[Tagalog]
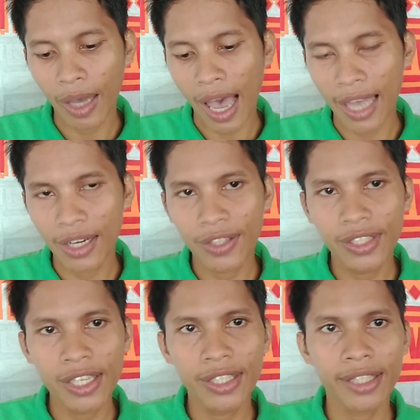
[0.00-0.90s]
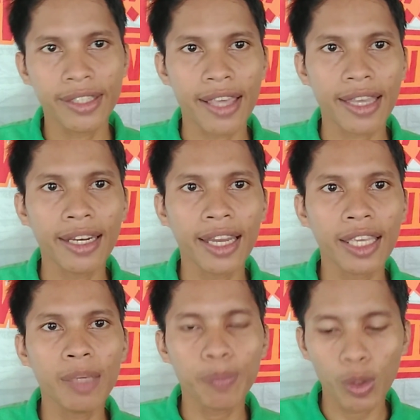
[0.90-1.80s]
allergy yan guys, ang
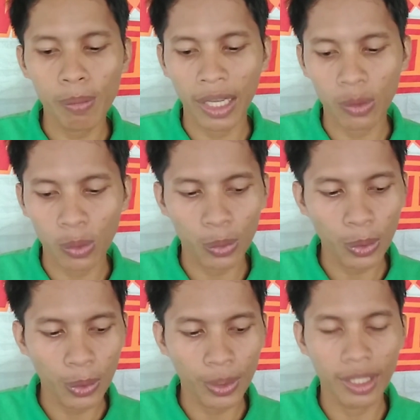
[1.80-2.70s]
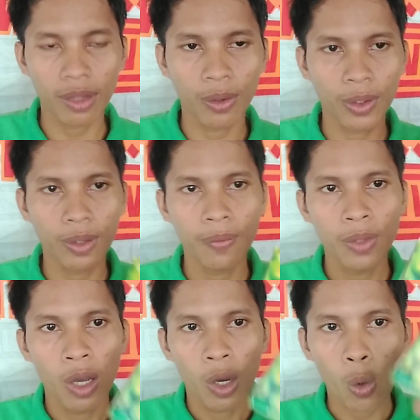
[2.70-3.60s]
laki pong maitutulong nitong
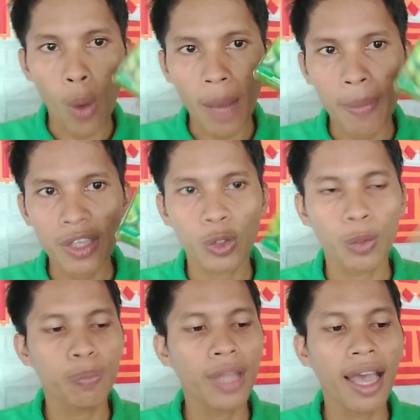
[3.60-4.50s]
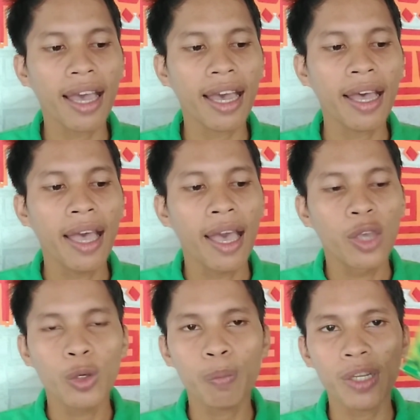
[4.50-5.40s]
guava soap na
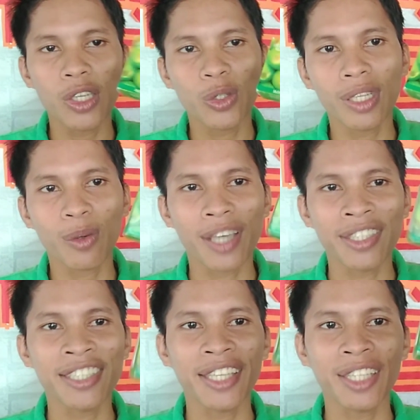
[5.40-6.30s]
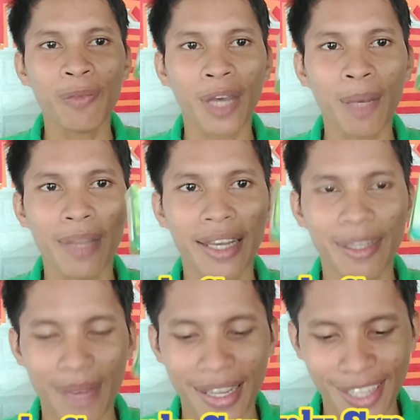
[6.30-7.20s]
yung presyo nito guys is 85 lang
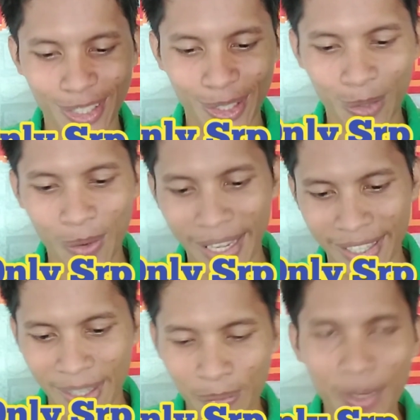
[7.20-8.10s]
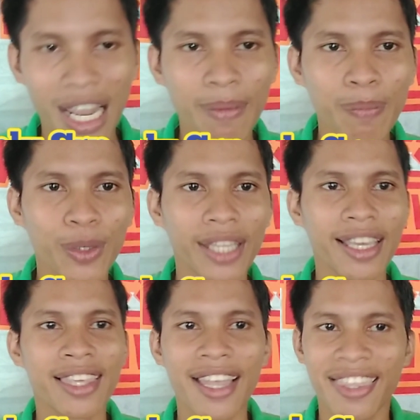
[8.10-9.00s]
naman nationwide. Marami po yan
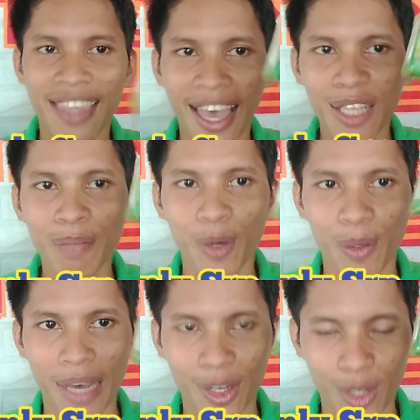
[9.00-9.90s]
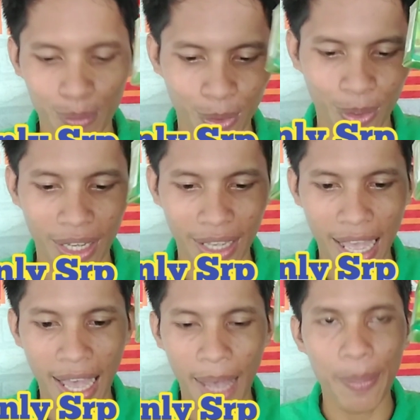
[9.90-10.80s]
guys. Kahit saan po, mayroon po
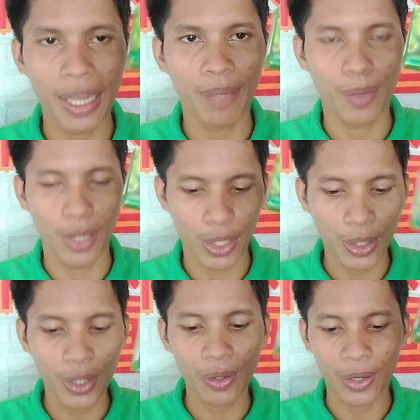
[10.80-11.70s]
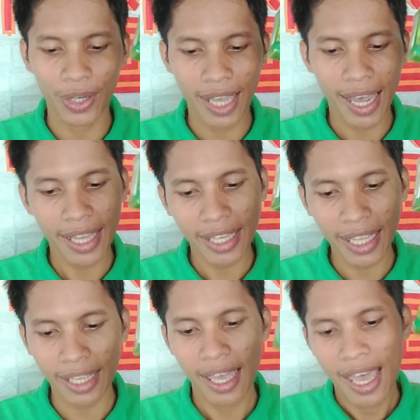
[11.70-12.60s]
uh, available yung
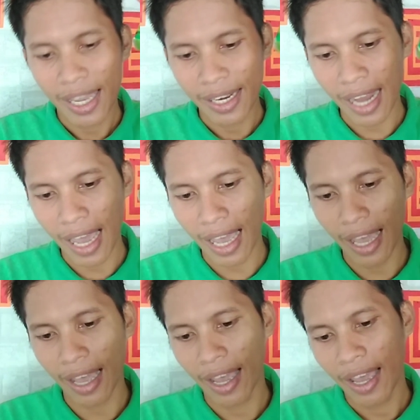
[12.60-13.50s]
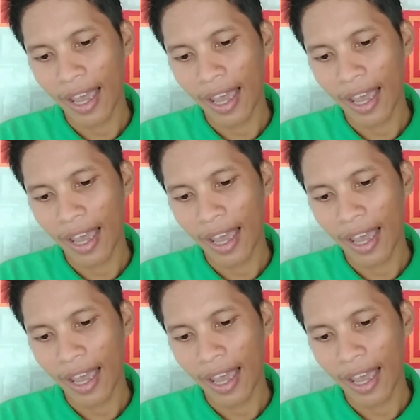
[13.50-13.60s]
organic na